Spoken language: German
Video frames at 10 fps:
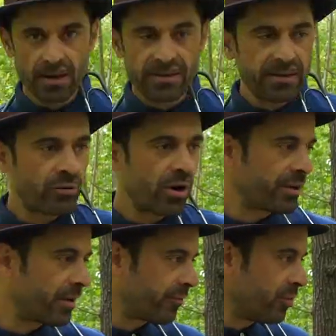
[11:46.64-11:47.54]
Sie
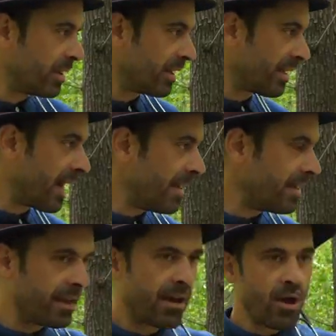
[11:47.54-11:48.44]
sorgen dafür, dass all
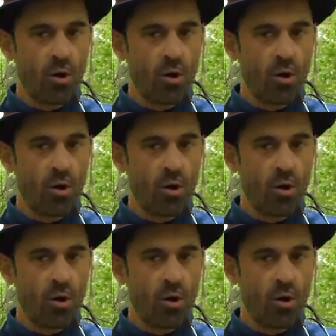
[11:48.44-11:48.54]
die